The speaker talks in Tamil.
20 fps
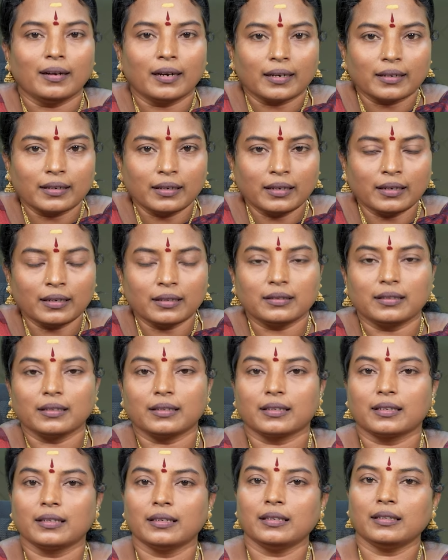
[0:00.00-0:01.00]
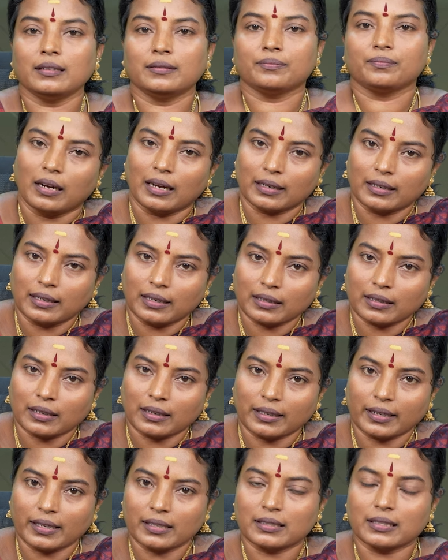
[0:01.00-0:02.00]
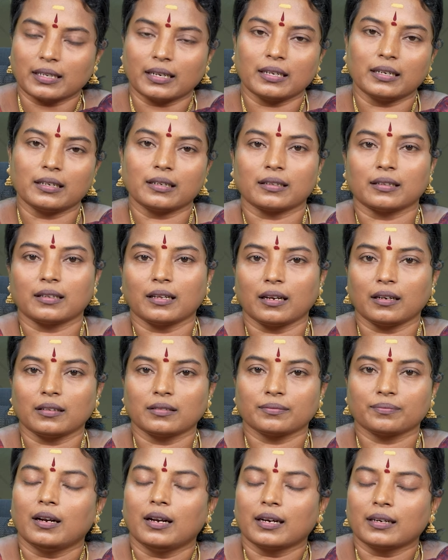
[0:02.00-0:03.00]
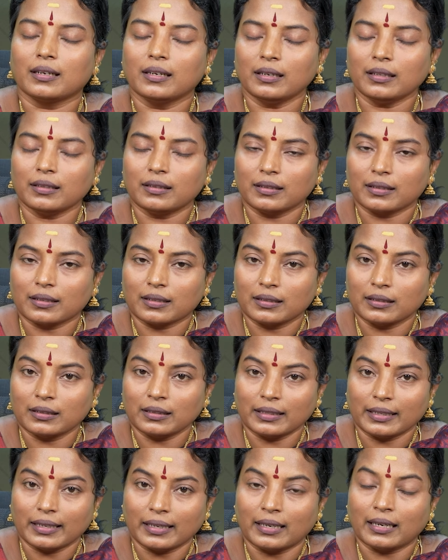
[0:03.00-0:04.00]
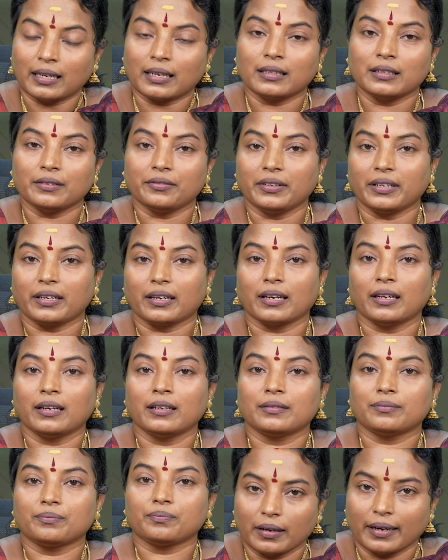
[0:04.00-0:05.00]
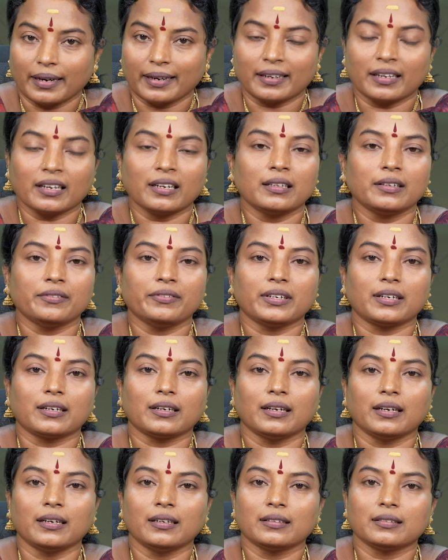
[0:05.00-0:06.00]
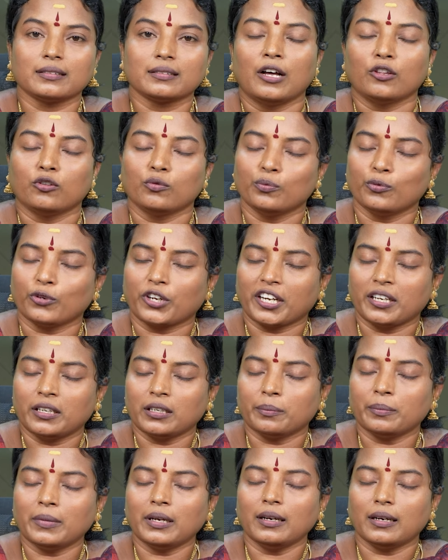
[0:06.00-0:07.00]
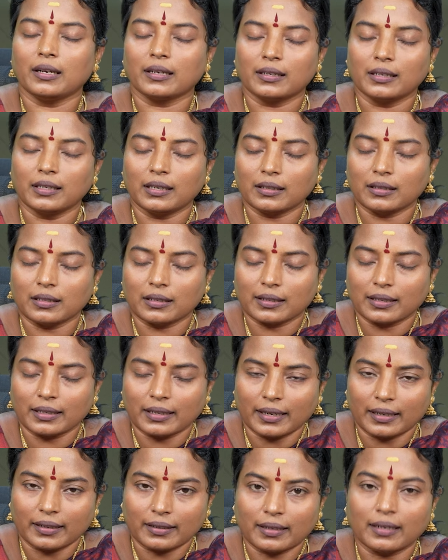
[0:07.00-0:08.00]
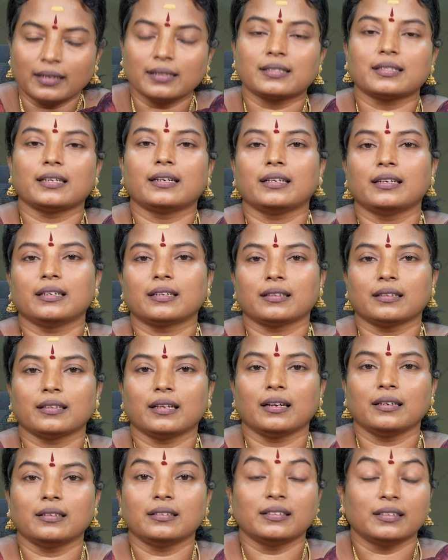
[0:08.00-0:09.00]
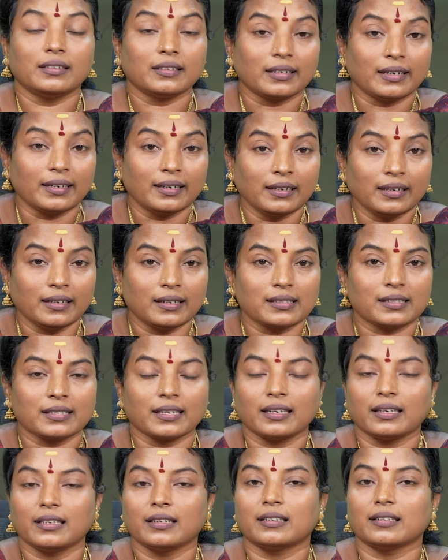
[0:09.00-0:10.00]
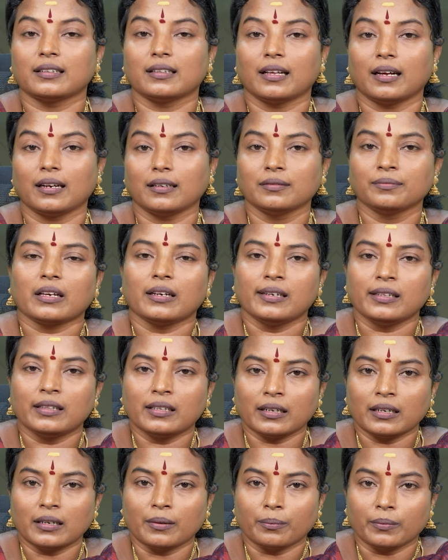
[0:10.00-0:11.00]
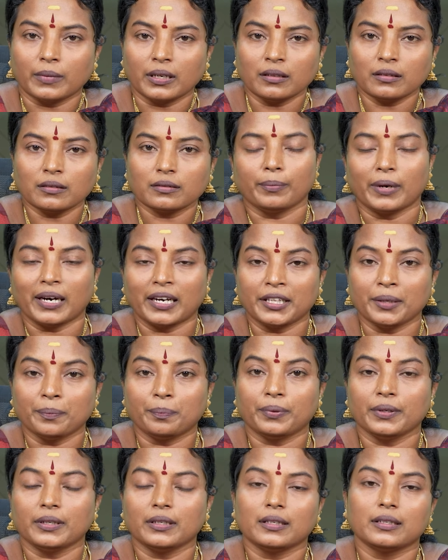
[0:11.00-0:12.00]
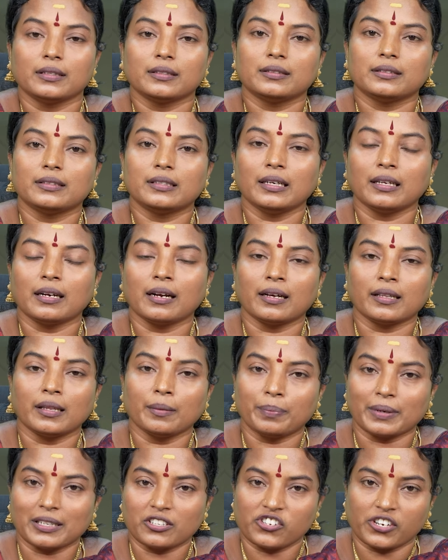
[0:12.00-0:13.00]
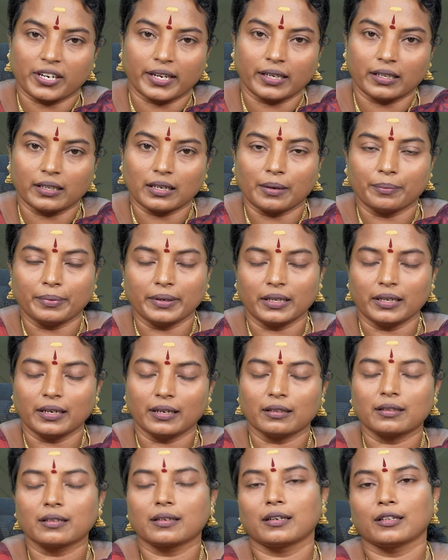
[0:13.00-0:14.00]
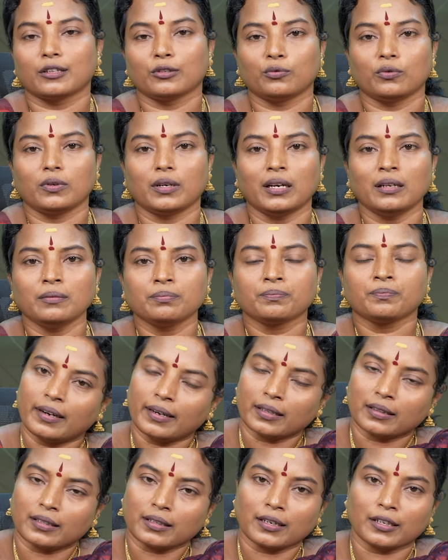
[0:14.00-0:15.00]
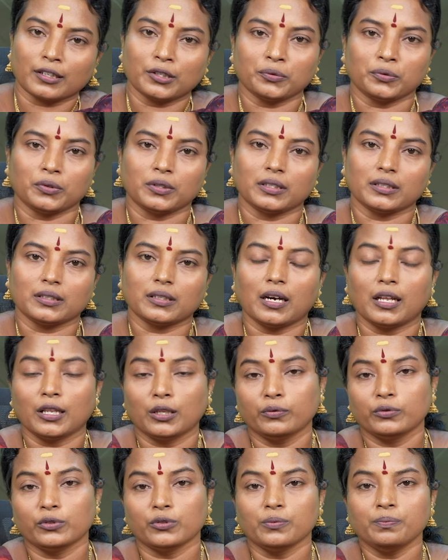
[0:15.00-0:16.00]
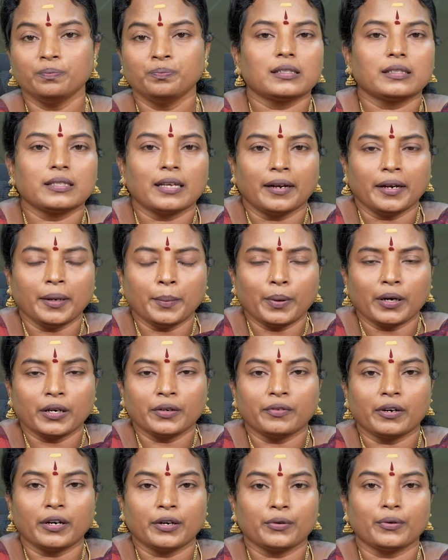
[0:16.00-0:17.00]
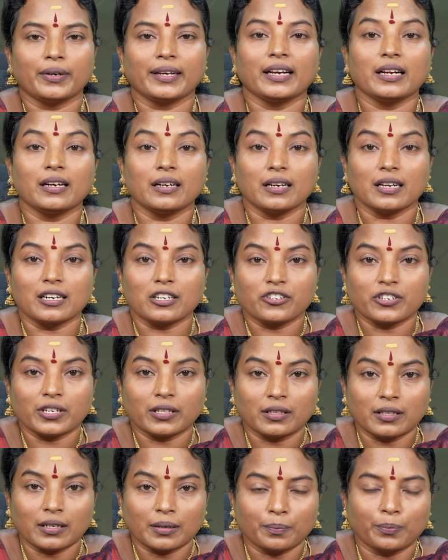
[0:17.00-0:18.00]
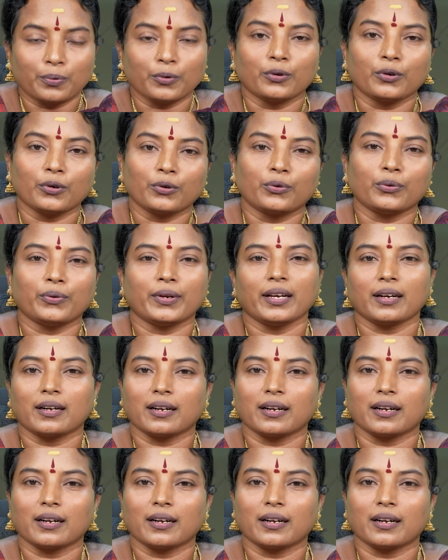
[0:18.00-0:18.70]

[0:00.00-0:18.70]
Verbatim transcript: லக்கணத்திற்கு லக்கணத்திலேயே சனி இருந்தால் லக்கணத்திற்கு ஏழாவது வீட்டில் எட்டாவது வீட்டில் அதுவும் முக்கியமாக லக்கணத்திற்கு எட்டில் சனி இருந்தால் ரெண்டில் சனி இருந்தால் இதுதான் நம்ம பாதிப்பு தீராத பிரச்சனை அப்படின்னு எடுத்துக்கிறது உண்டா எடுத்துக்கிறது உண்டு அதுவும் சனி பகவானுடைய நட்சத்திரம் போகக்கூடிய